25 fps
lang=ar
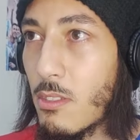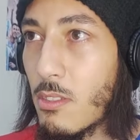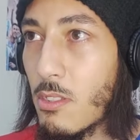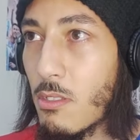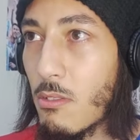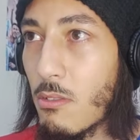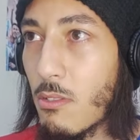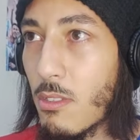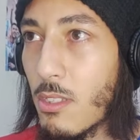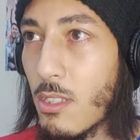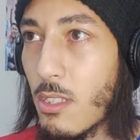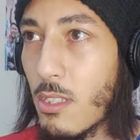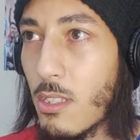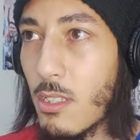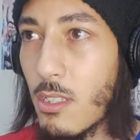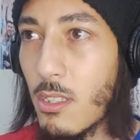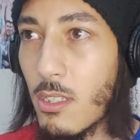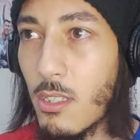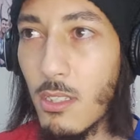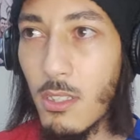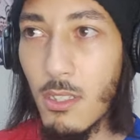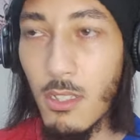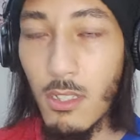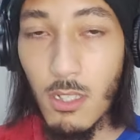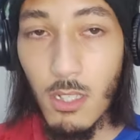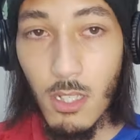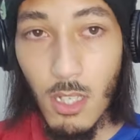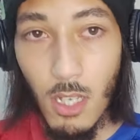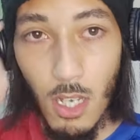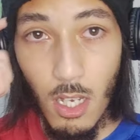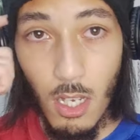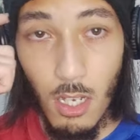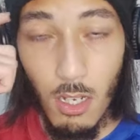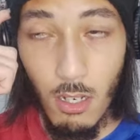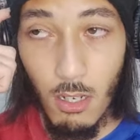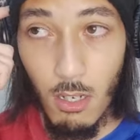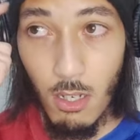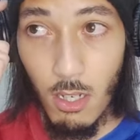شنو
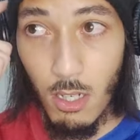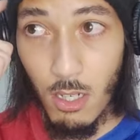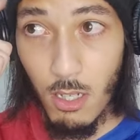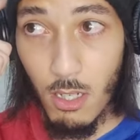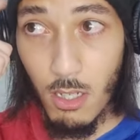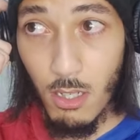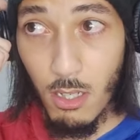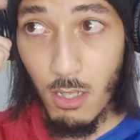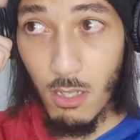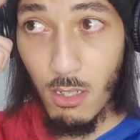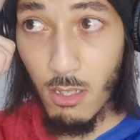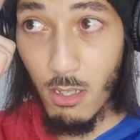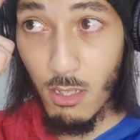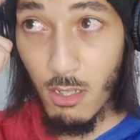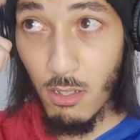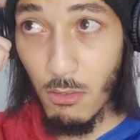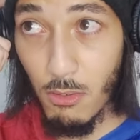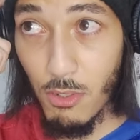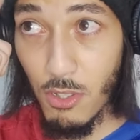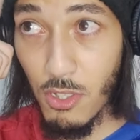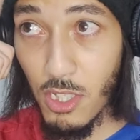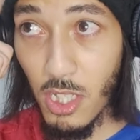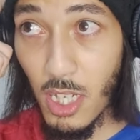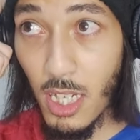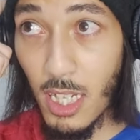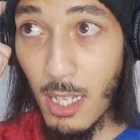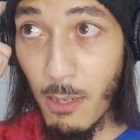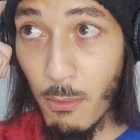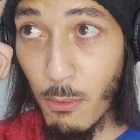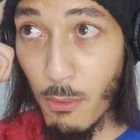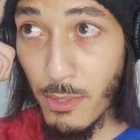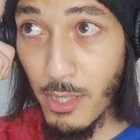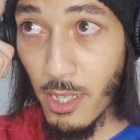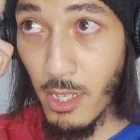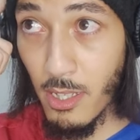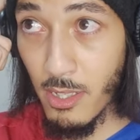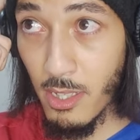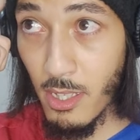اه واش تقلب
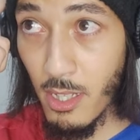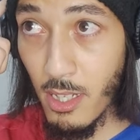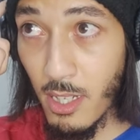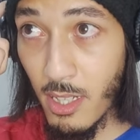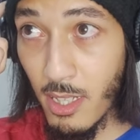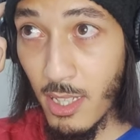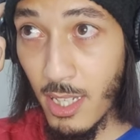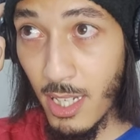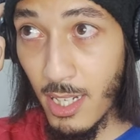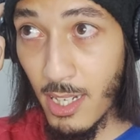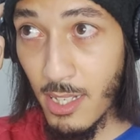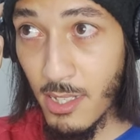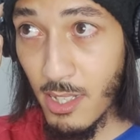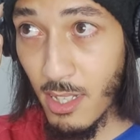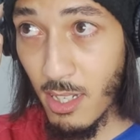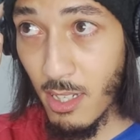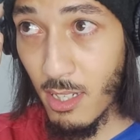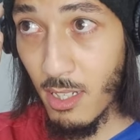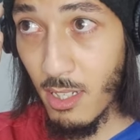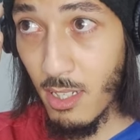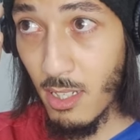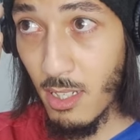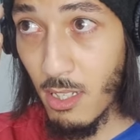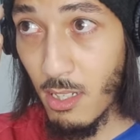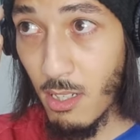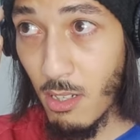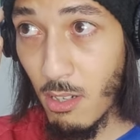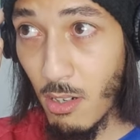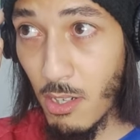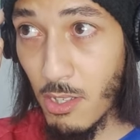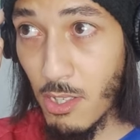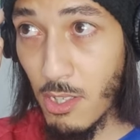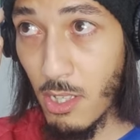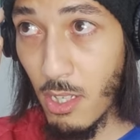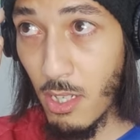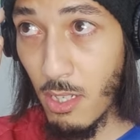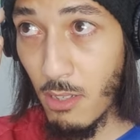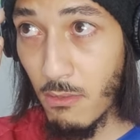وصلت لهاد الدرجه
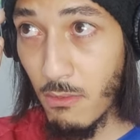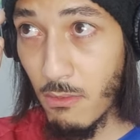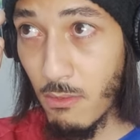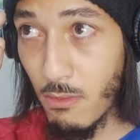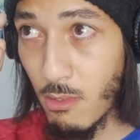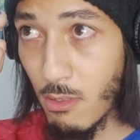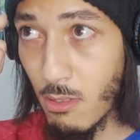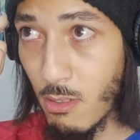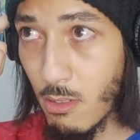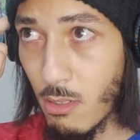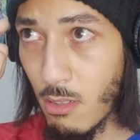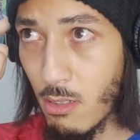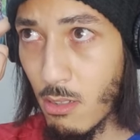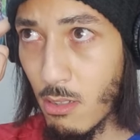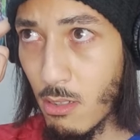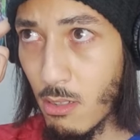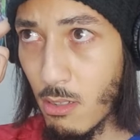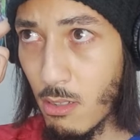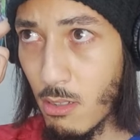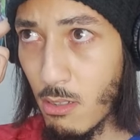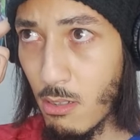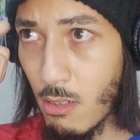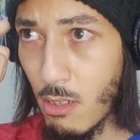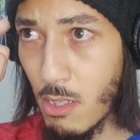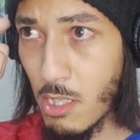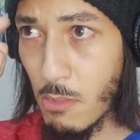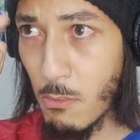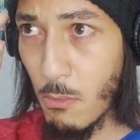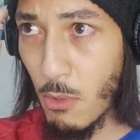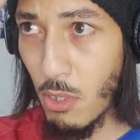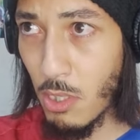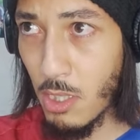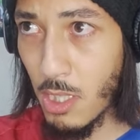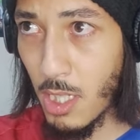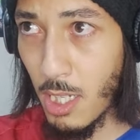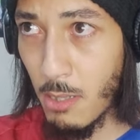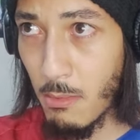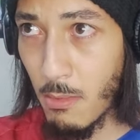تنظيميه محكمه
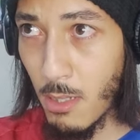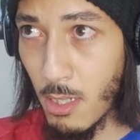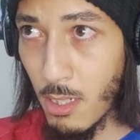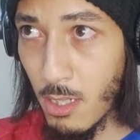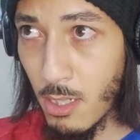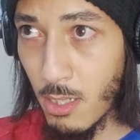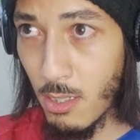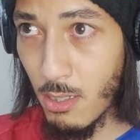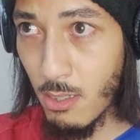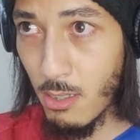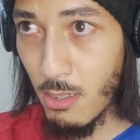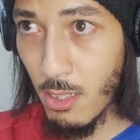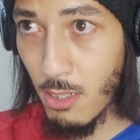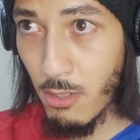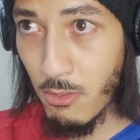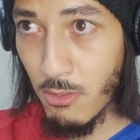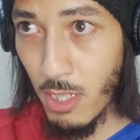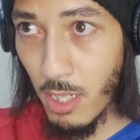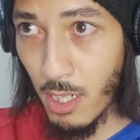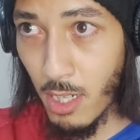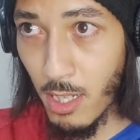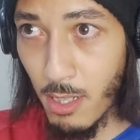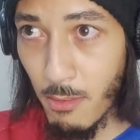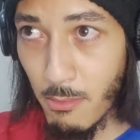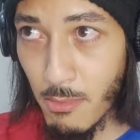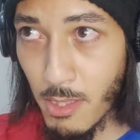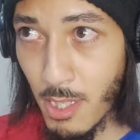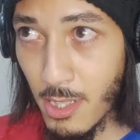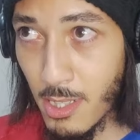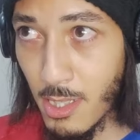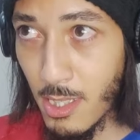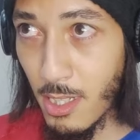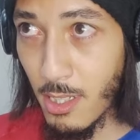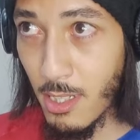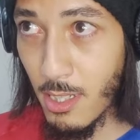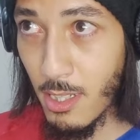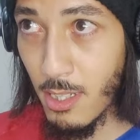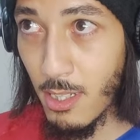برافو محكمه راه هناك لمسه
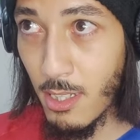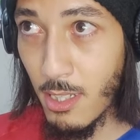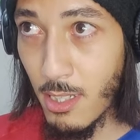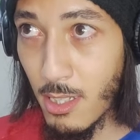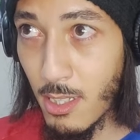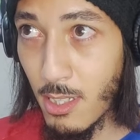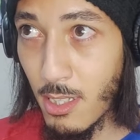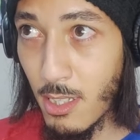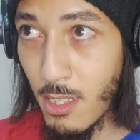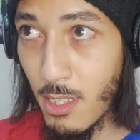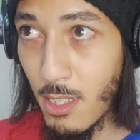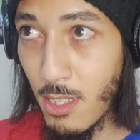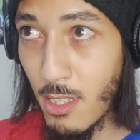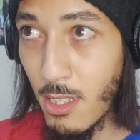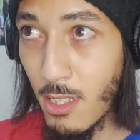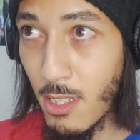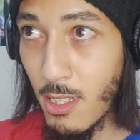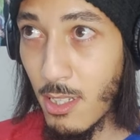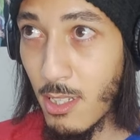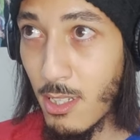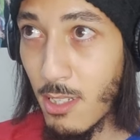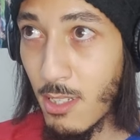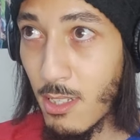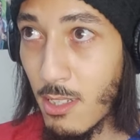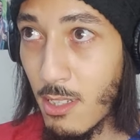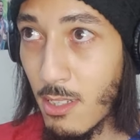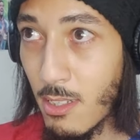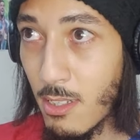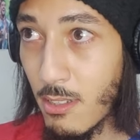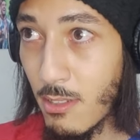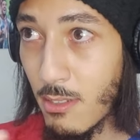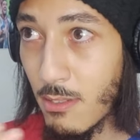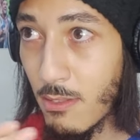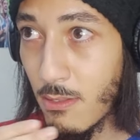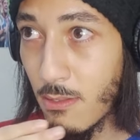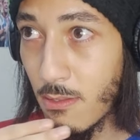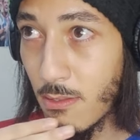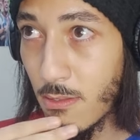يد
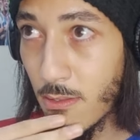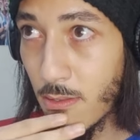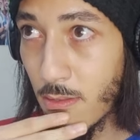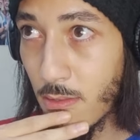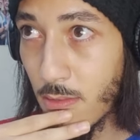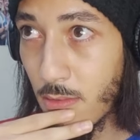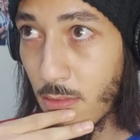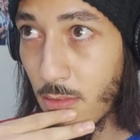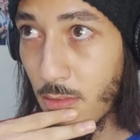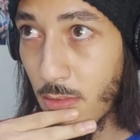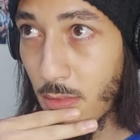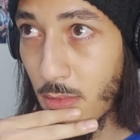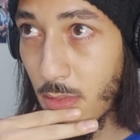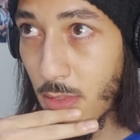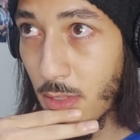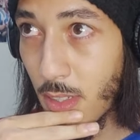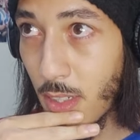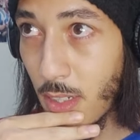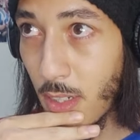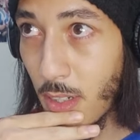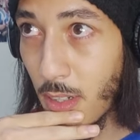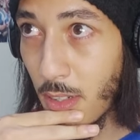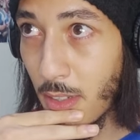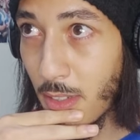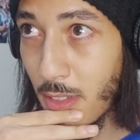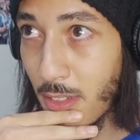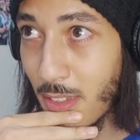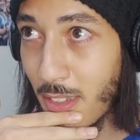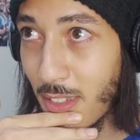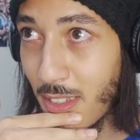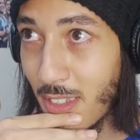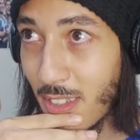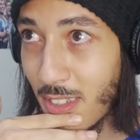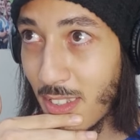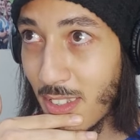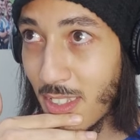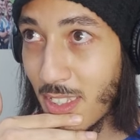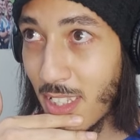رجال الامن هنا بولايه
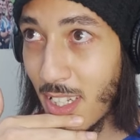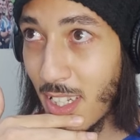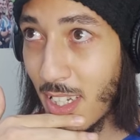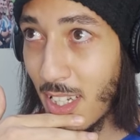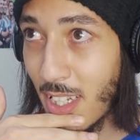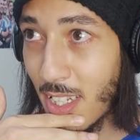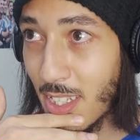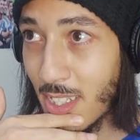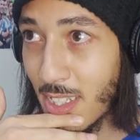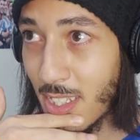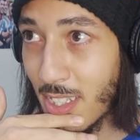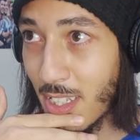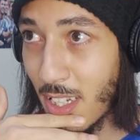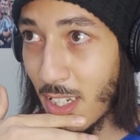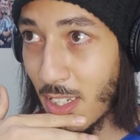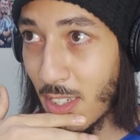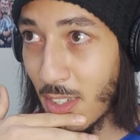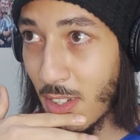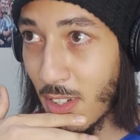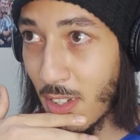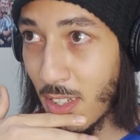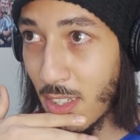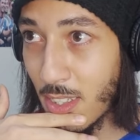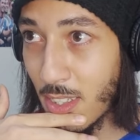امن تطوان